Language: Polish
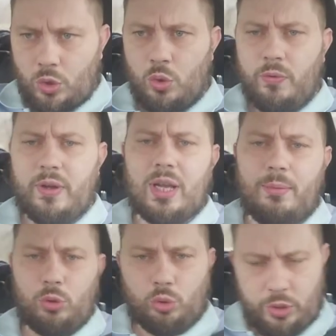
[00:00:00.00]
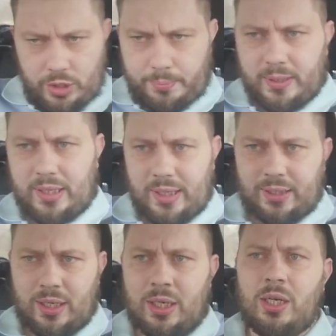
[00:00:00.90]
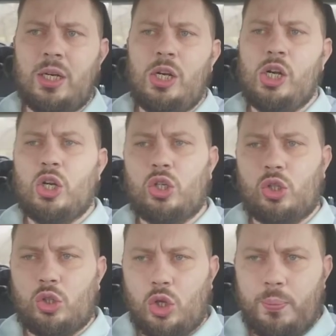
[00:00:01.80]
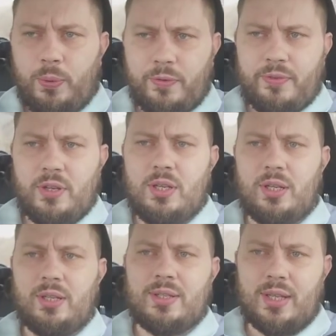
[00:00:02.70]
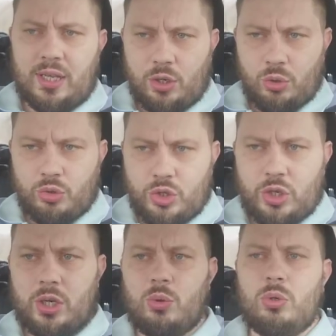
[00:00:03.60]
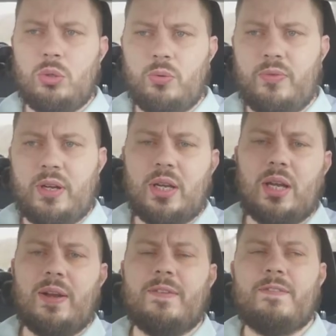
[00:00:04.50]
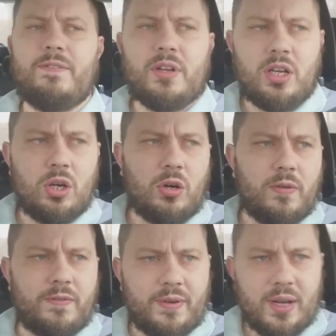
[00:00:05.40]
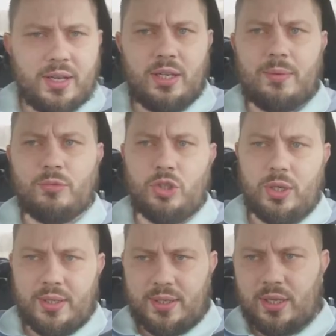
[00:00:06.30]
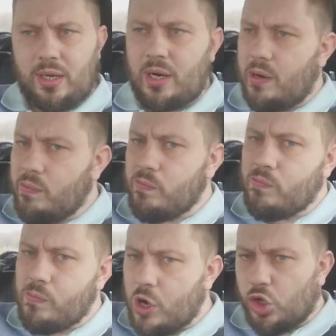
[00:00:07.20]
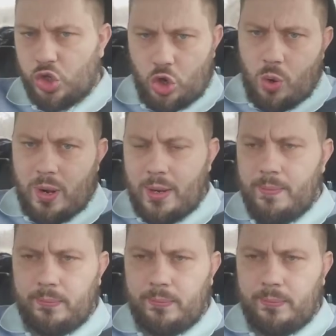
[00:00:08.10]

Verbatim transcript: uwaga, bo tu idzie petarda. Kto powinien zająć się, uwaga, wychowaniem dziecka? Szkoła?